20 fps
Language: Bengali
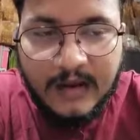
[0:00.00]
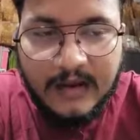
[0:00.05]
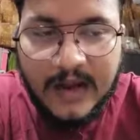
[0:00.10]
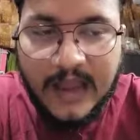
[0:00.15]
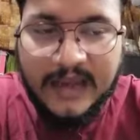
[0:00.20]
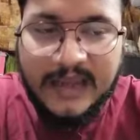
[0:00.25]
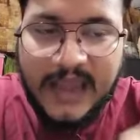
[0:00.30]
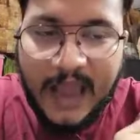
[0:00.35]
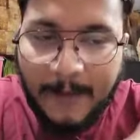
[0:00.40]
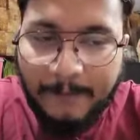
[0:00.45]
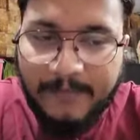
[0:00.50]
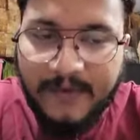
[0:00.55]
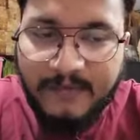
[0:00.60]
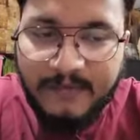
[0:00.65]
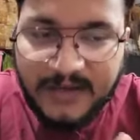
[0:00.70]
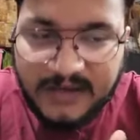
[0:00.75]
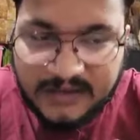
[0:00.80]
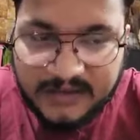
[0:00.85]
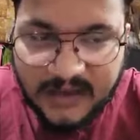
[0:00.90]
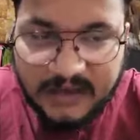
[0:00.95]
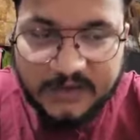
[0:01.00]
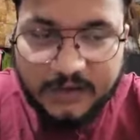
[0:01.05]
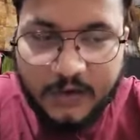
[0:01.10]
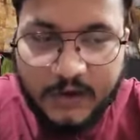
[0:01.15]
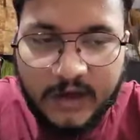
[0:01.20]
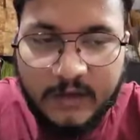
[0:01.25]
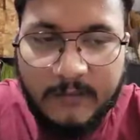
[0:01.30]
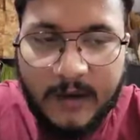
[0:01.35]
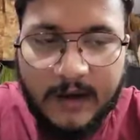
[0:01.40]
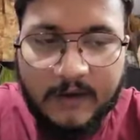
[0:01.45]
নাকি আপনি বিশ্বাস
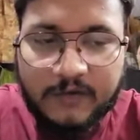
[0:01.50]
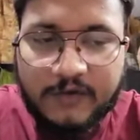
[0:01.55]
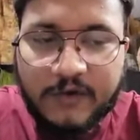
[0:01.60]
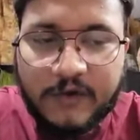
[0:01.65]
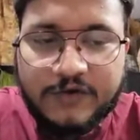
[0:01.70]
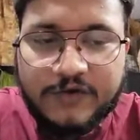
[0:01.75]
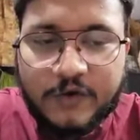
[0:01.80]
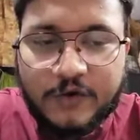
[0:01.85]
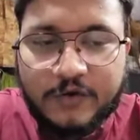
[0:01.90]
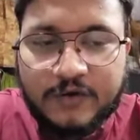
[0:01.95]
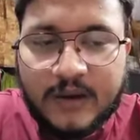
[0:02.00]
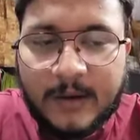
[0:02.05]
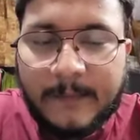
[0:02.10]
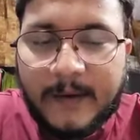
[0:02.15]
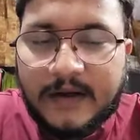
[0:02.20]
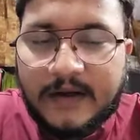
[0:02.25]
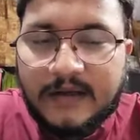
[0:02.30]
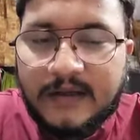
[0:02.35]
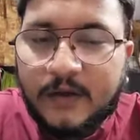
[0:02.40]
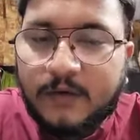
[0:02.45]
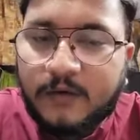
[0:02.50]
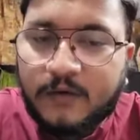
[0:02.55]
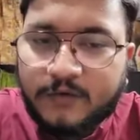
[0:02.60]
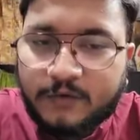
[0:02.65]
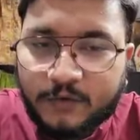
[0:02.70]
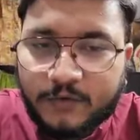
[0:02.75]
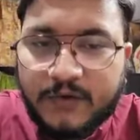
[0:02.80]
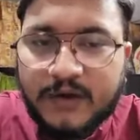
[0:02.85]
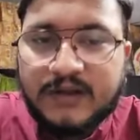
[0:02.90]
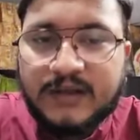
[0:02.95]
করেন ভারতীয় জনতা পার্টিতে কোনো
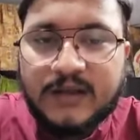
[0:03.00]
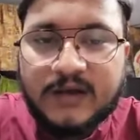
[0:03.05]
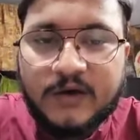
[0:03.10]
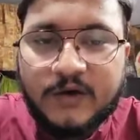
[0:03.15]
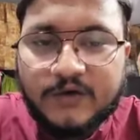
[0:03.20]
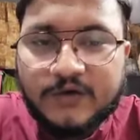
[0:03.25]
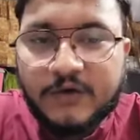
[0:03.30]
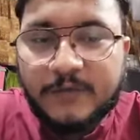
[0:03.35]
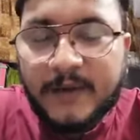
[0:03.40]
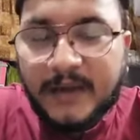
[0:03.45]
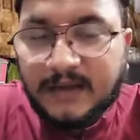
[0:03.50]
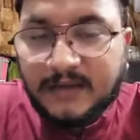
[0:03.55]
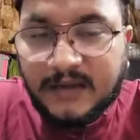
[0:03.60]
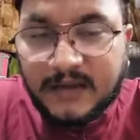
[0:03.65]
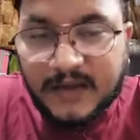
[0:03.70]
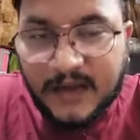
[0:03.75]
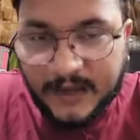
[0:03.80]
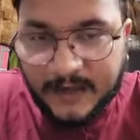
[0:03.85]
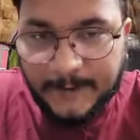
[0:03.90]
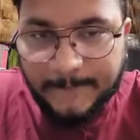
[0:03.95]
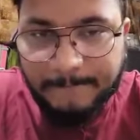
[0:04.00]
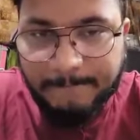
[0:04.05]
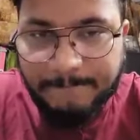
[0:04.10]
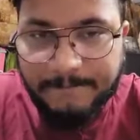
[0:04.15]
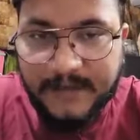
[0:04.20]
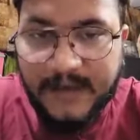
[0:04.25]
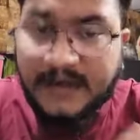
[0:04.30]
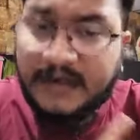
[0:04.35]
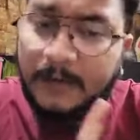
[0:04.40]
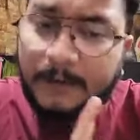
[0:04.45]
দুর্নীতিগ্রস্ত ব্যক্তি নেই
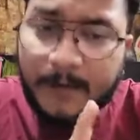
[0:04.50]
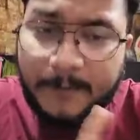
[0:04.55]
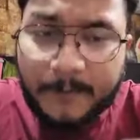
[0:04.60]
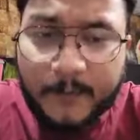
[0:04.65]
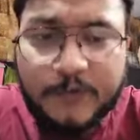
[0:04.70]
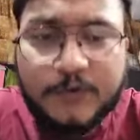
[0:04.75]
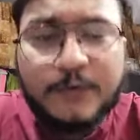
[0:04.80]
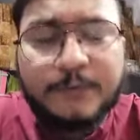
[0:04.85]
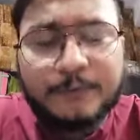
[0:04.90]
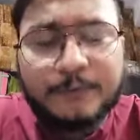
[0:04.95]
এটা আমার প্রথম